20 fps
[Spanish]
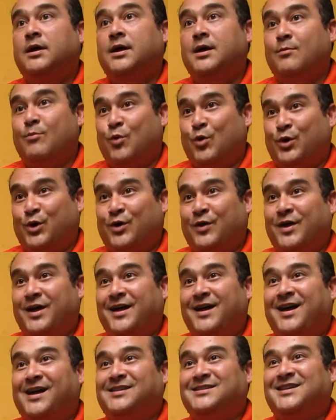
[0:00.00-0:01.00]
y murió
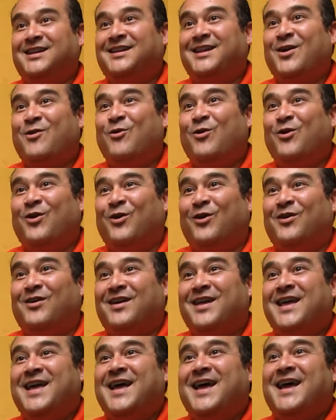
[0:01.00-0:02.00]
de cáncer de colon.
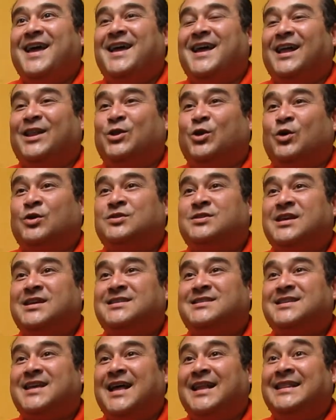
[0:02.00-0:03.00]
Y
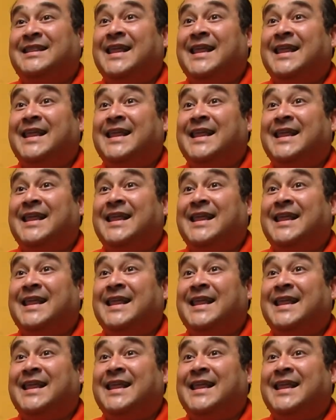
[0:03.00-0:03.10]
entonces